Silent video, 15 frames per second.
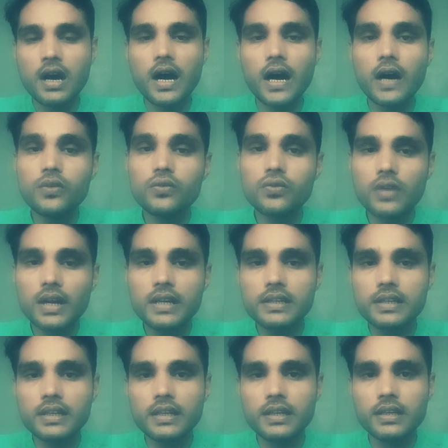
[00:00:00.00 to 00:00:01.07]
हाउ टू राइट
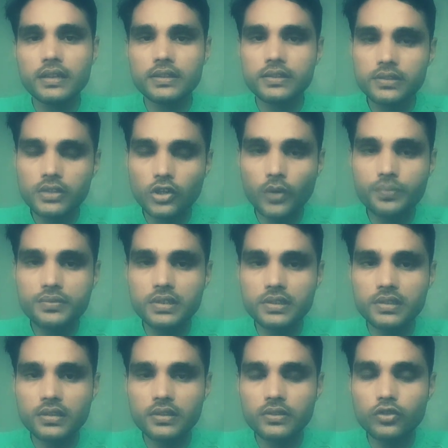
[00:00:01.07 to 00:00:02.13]
ए सिनॉप्सिस
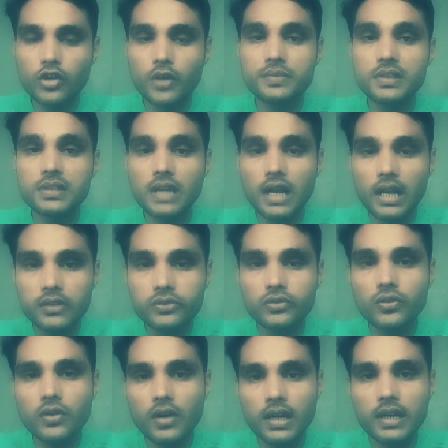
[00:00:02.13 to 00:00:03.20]
सिनॉप्सिस आल्सो
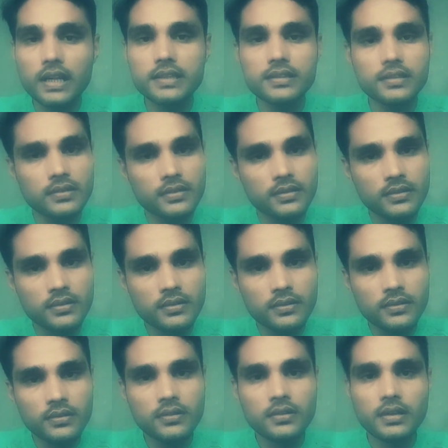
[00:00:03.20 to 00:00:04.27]
कॉल्ड एज
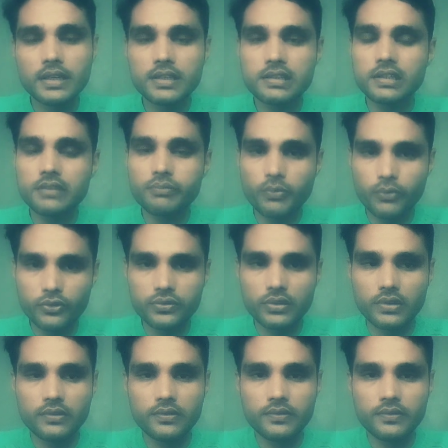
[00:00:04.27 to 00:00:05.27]
रिसर्च प्रपोजल